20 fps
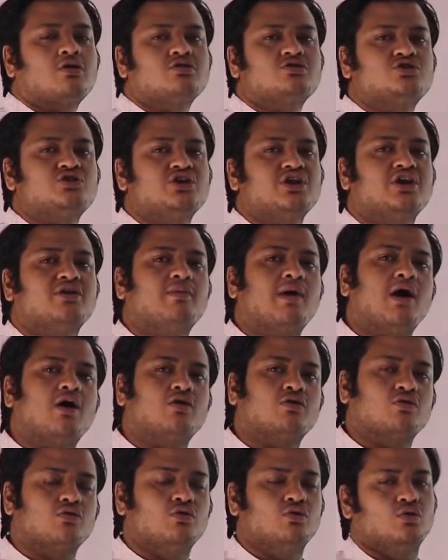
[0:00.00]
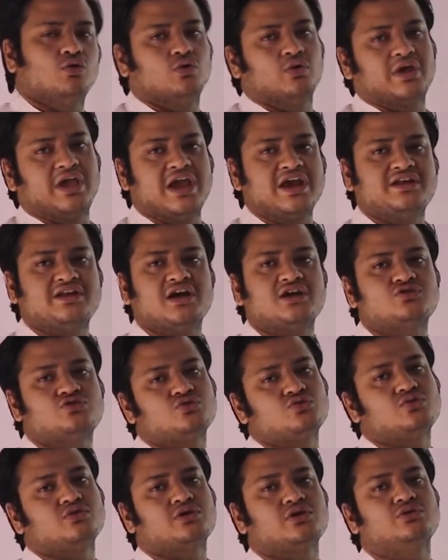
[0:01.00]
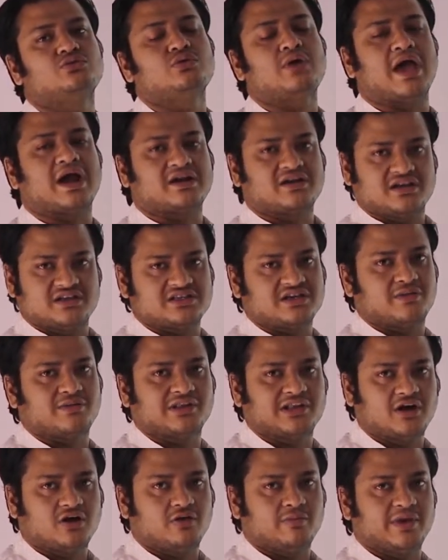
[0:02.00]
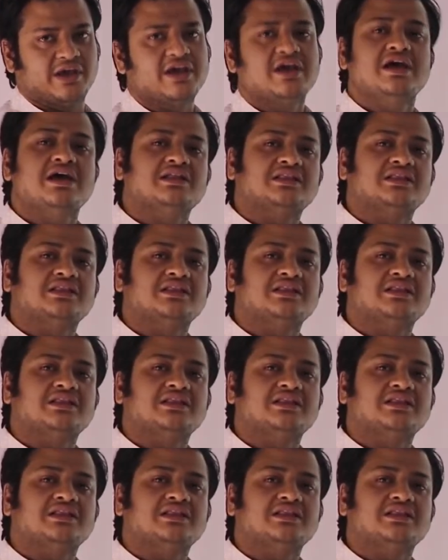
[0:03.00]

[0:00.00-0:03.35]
খরচ নির্বাহ করলো এইটার জন্য কিন্তু একটা জাবেদা হবে